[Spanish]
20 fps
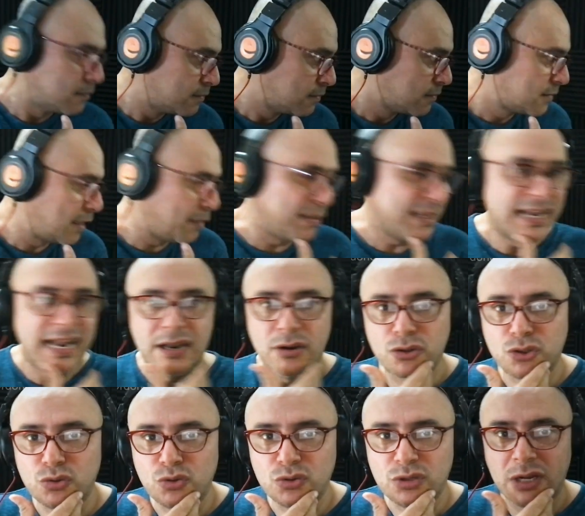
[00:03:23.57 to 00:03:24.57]
se miran
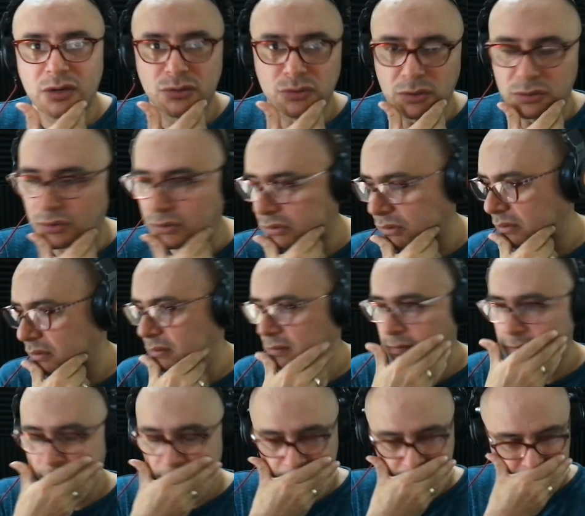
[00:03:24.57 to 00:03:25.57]
los unos a los otros.
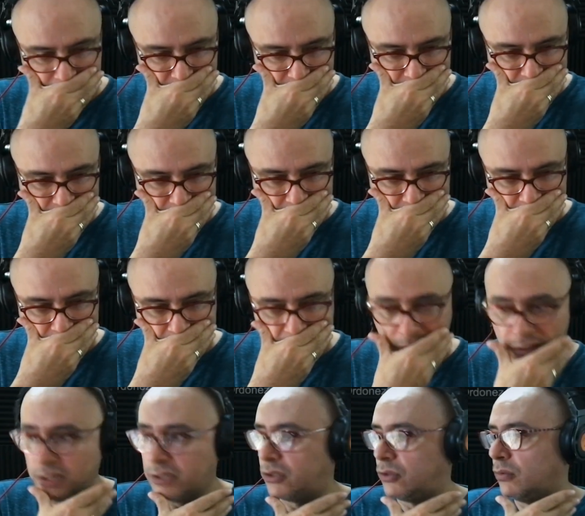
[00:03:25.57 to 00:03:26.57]

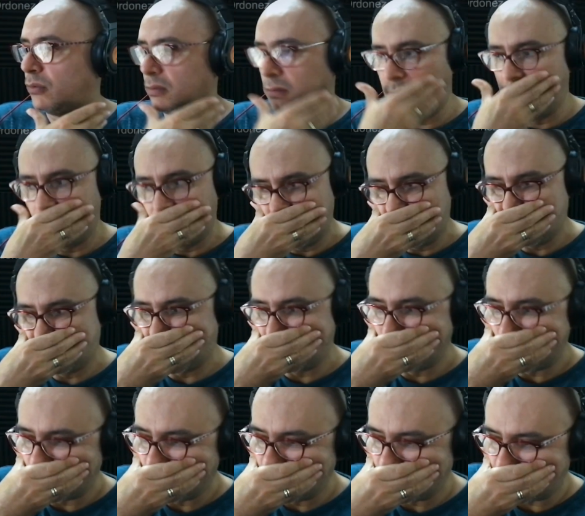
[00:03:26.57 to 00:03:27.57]
¿Listo?
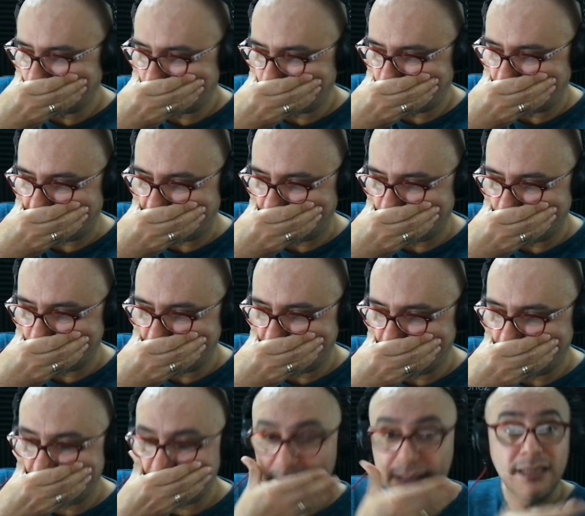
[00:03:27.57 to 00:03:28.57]
¿Estamos listos para
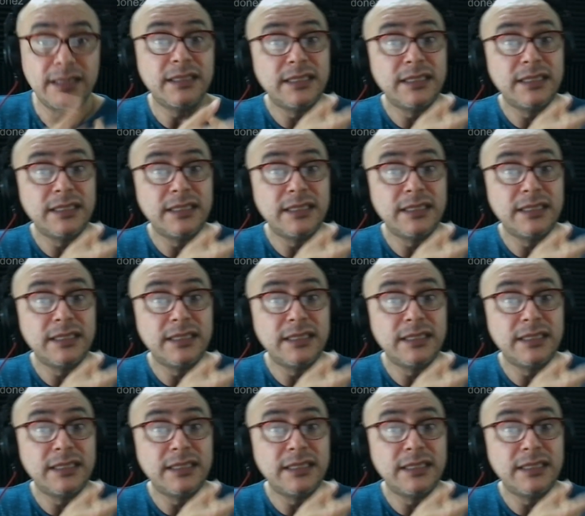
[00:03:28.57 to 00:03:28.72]
operar?